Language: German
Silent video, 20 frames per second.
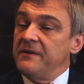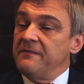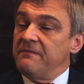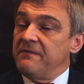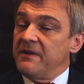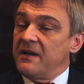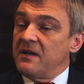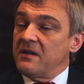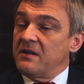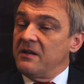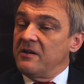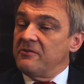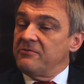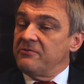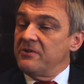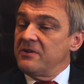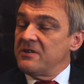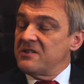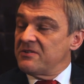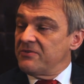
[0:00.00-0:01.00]
waren
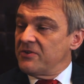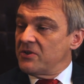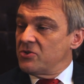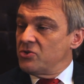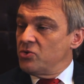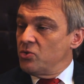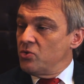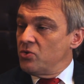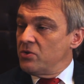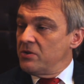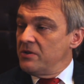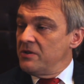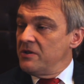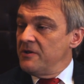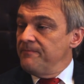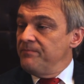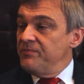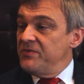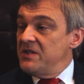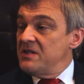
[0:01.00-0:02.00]
Erfolgsfaktoren,
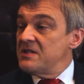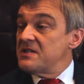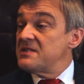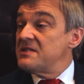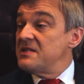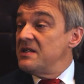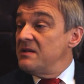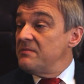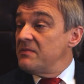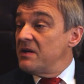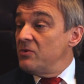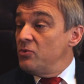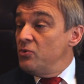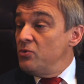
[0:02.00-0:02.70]
die das Thema